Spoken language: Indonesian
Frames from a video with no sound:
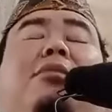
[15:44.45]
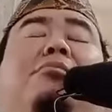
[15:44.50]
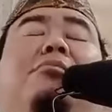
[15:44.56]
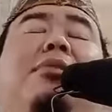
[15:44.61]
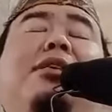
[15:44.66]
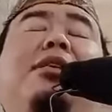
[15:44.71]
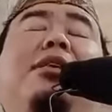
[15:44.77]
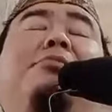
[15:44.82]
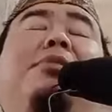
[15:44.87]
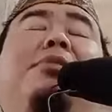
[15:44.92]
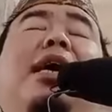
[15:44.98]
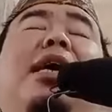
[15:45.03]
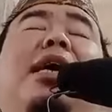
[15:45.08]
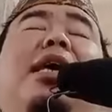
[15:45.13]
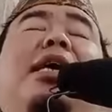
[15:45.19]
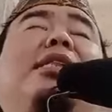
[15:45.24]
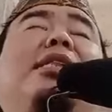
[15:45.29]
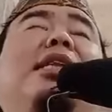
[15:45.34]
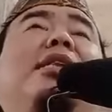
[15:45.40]

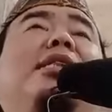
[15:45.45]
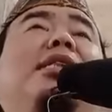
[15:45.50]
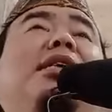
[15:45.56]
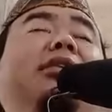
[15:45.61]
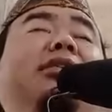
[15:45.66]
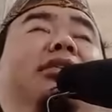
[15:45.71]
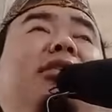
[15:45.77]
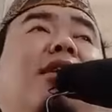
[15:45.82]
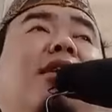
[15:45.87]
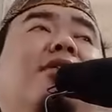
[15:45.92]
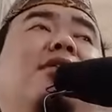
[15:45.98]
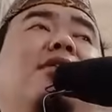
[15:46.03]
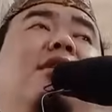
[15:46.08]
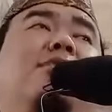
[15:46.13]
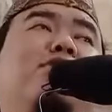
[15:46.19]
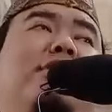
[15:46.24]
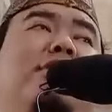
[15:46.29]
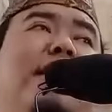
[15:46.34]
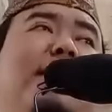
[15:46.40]
menyeberangi titian siratal
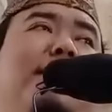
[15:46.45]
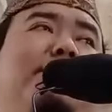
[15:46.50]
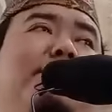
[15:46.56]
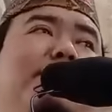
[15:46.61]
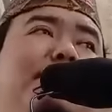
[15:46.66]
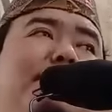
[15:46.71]
mustaqim